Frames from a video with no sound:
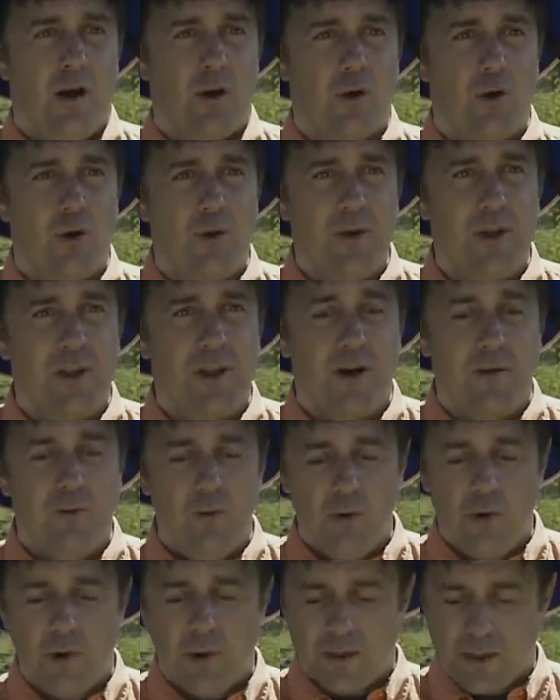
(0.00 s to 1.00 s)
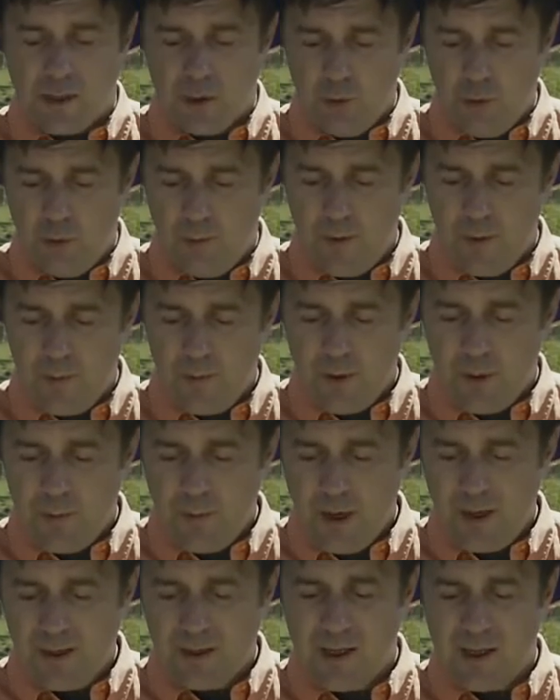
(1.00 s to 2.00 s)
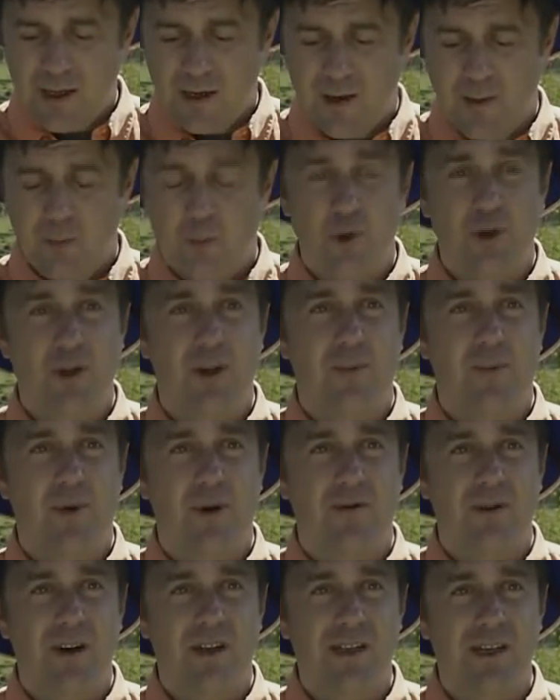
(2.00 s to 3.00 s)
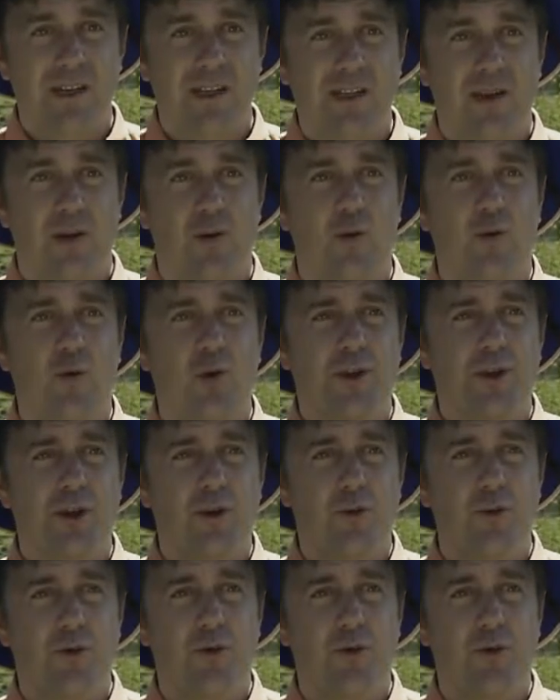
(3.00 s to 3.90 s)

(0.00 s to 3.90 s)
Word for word: Кроме того, съедобные приманки можно проводить очень и